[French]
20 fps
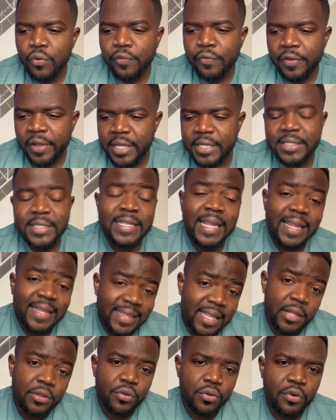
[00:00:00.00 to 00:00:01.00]
frères,
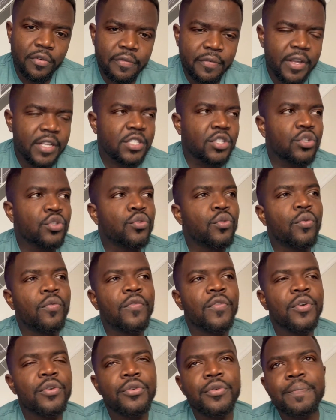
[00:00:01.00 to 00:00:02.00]
certains de nos frères se
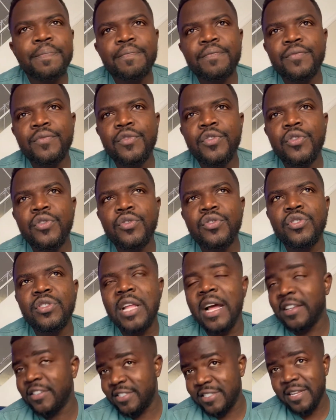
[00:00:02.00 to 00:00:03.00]
trouvent
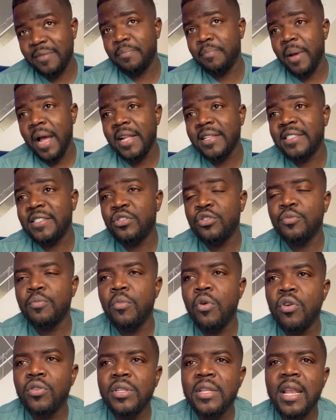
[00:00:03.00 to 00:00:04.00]
dans cette partie du
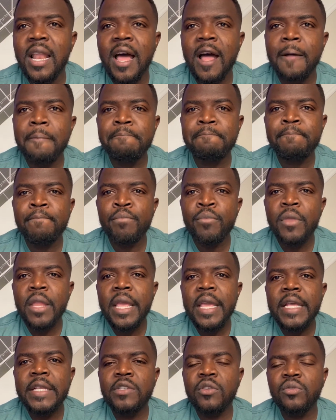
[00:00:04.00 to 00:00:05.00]
monde-là,
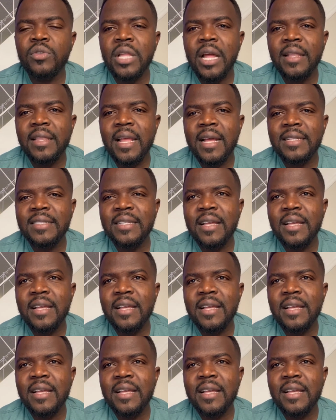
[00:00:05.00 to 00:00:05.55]
ils ont tendance